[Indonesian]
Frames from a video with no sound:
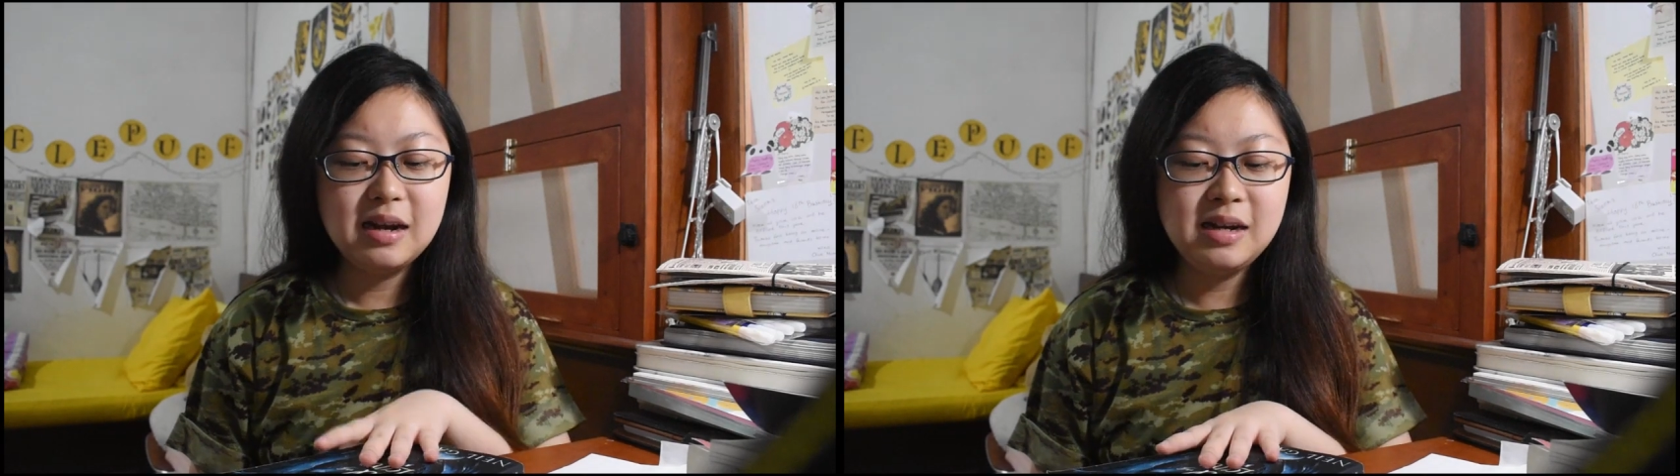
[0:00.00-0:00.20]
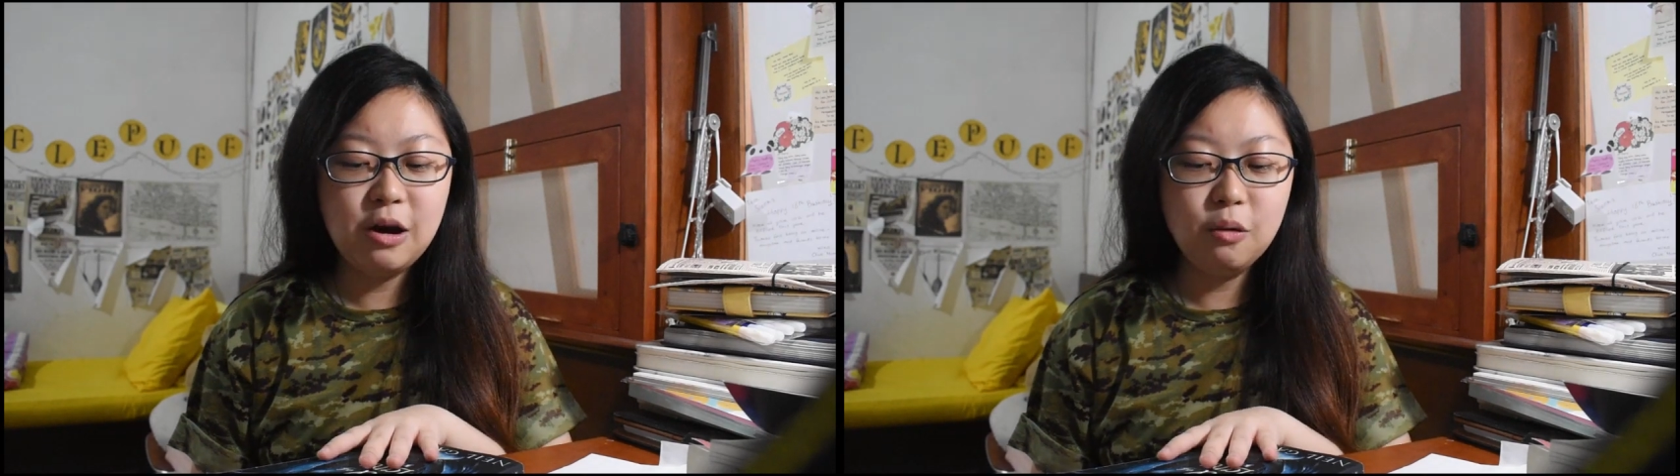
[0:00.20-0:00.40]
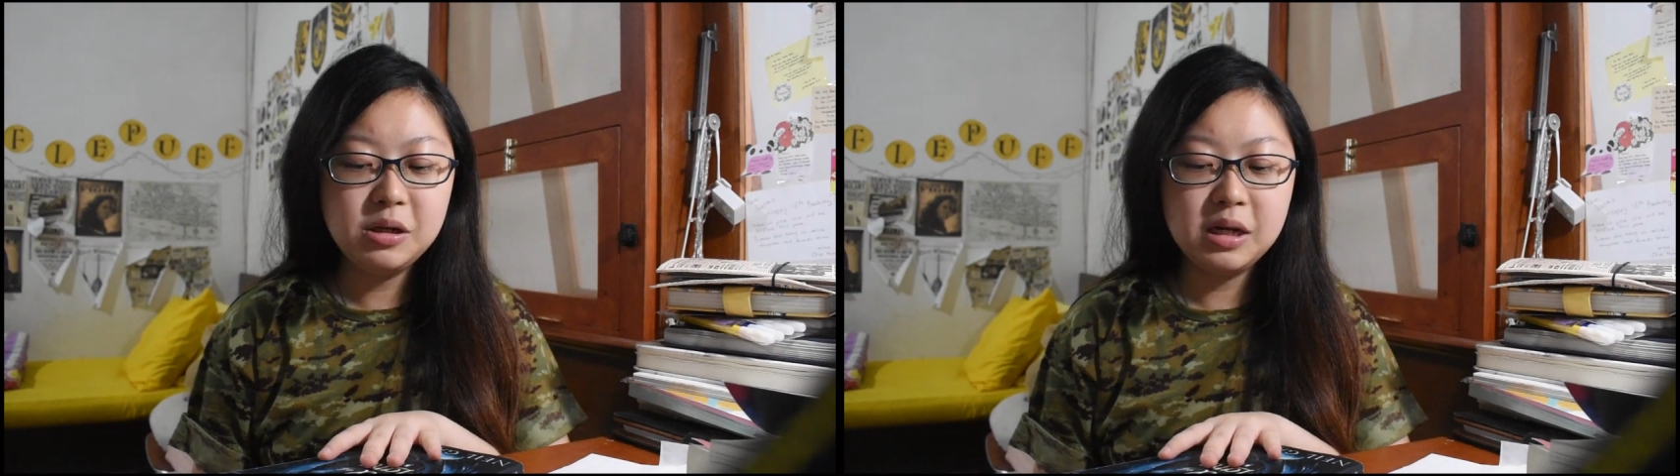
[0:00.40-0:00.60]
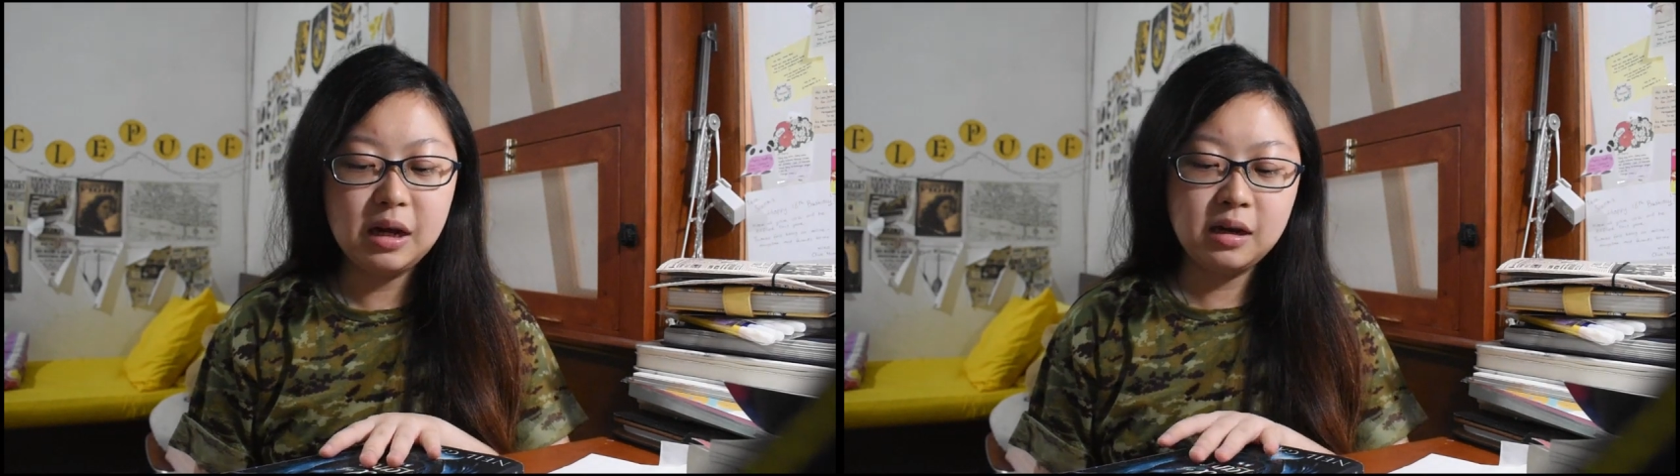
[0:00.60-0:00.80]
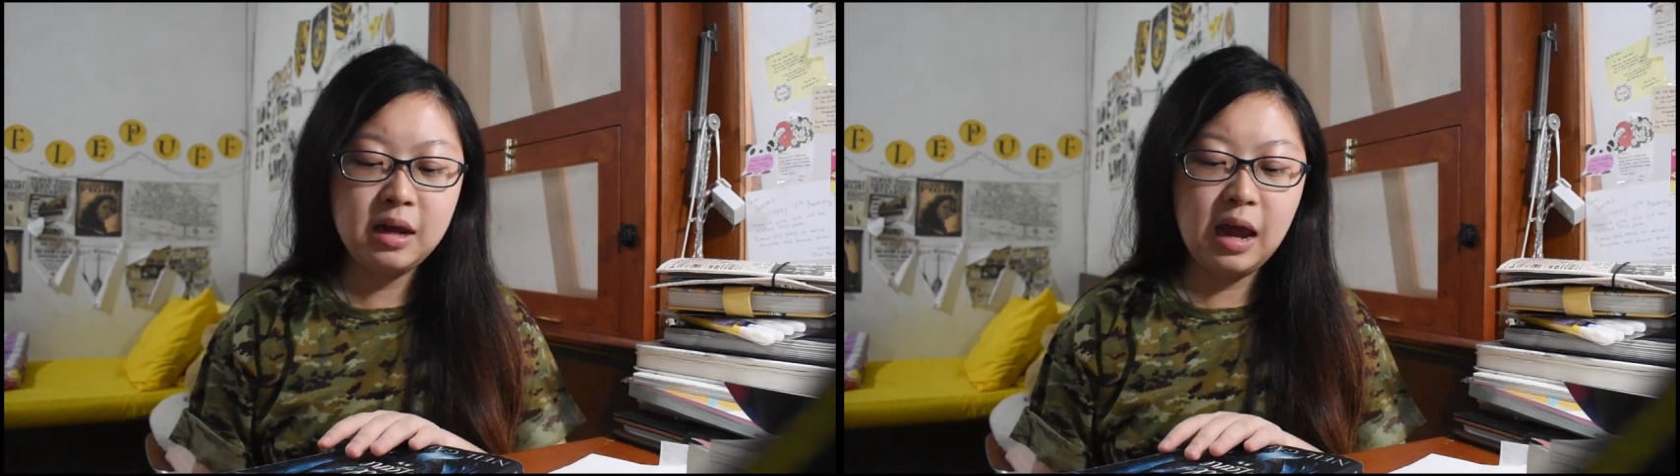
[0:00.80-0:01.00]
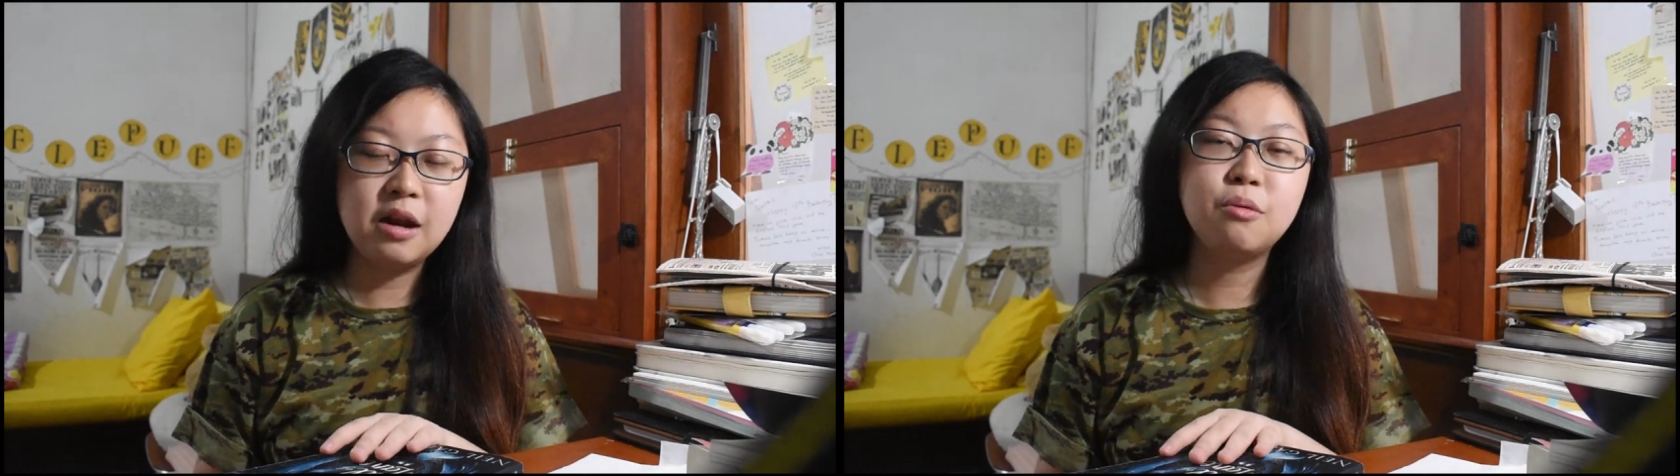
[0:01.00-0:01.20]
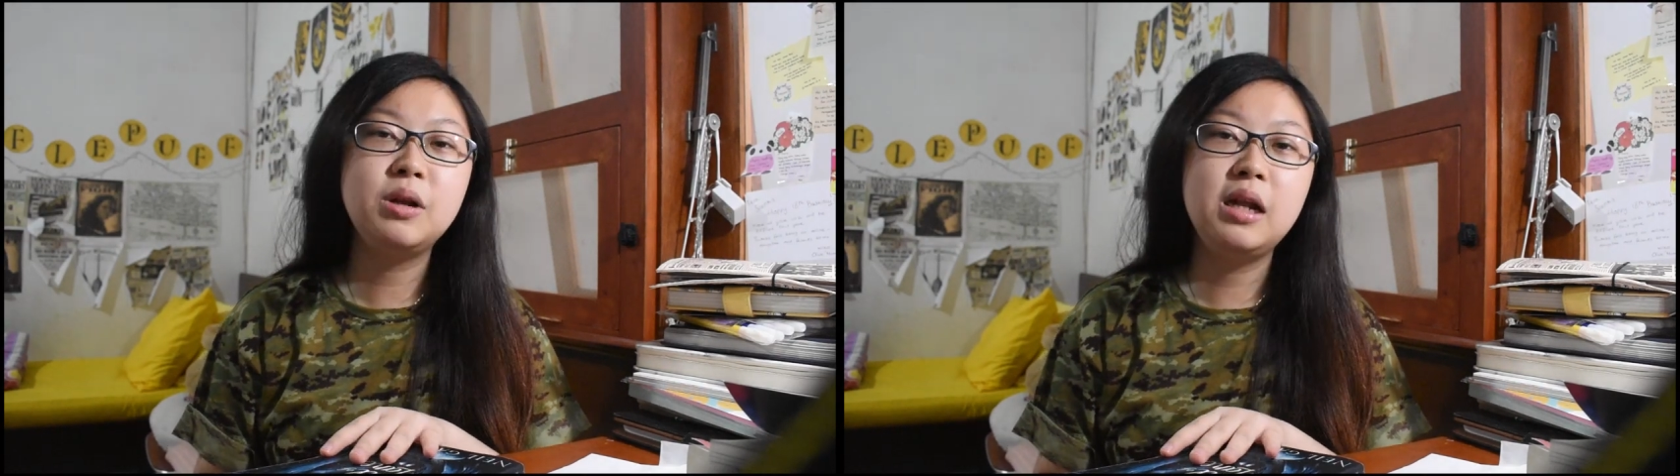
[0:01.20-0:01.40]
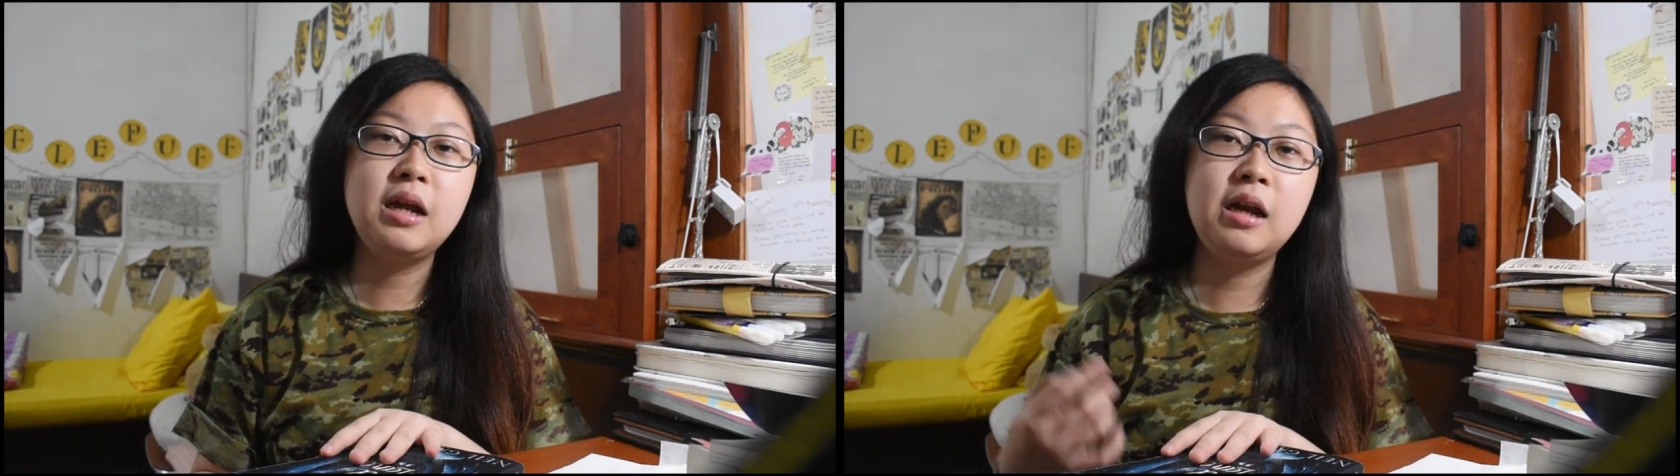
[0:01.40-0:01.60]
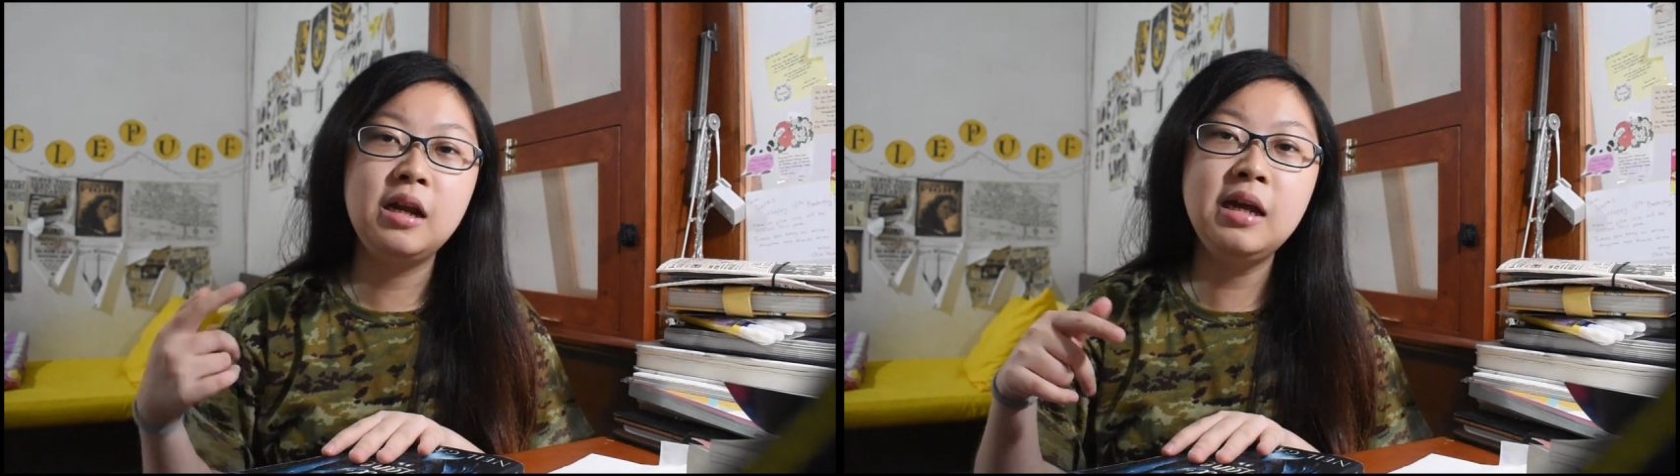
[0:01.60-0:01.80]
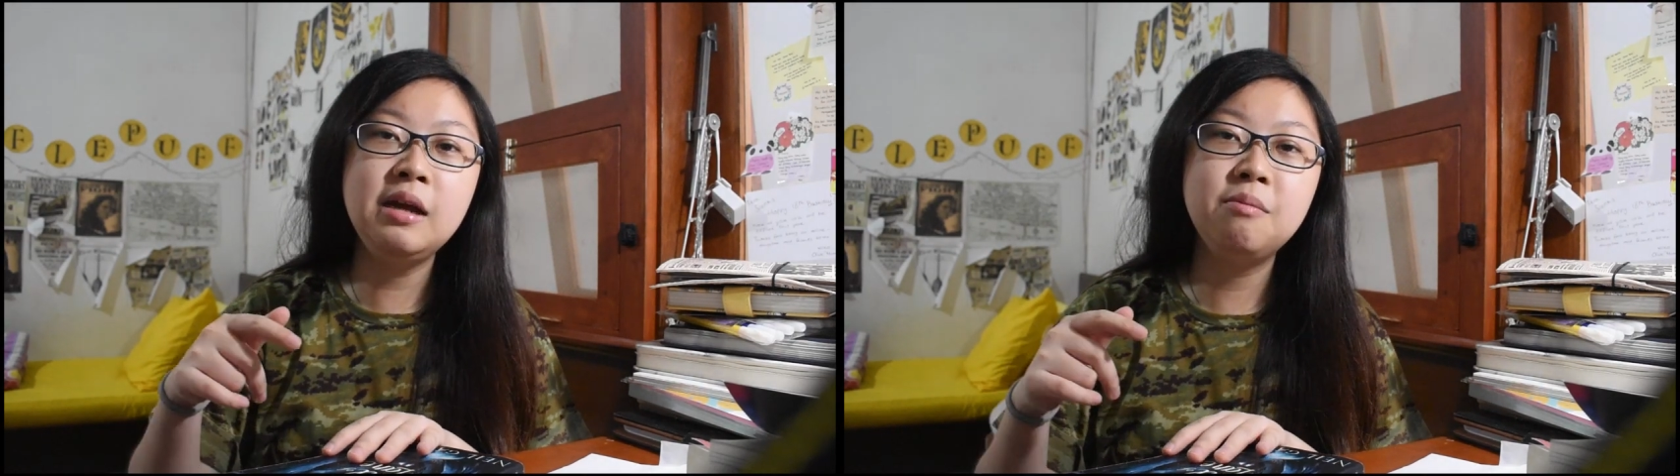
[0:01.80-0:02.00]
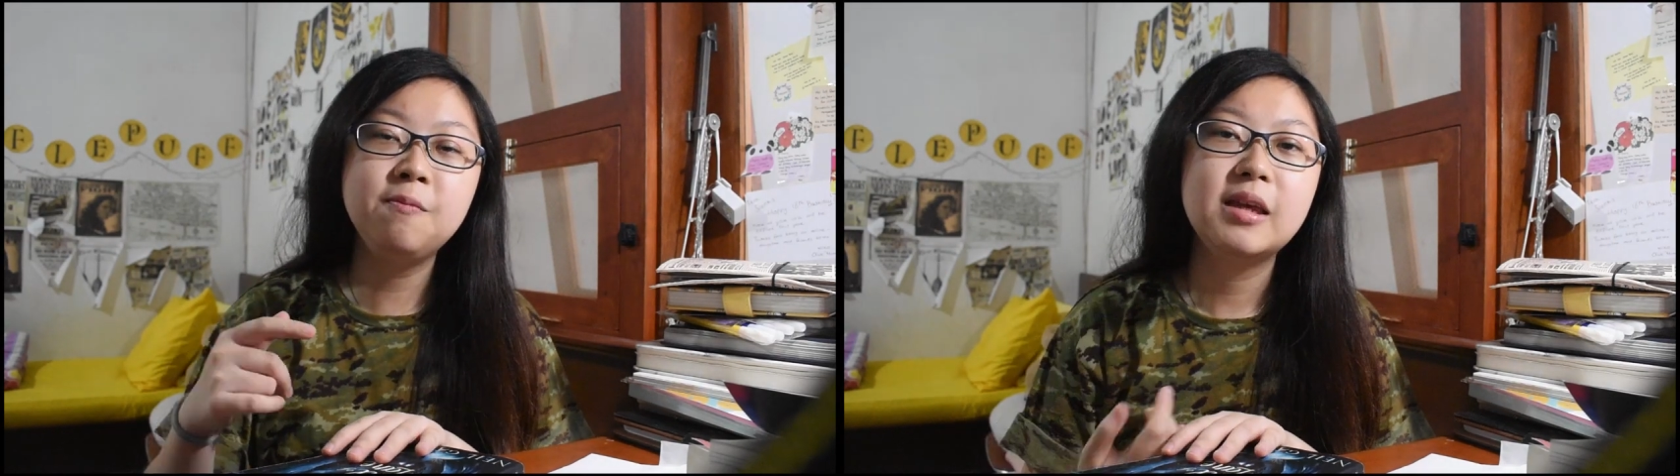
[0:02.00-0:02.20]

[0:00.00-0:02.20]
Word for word: The Ocean at the End of the Lane ini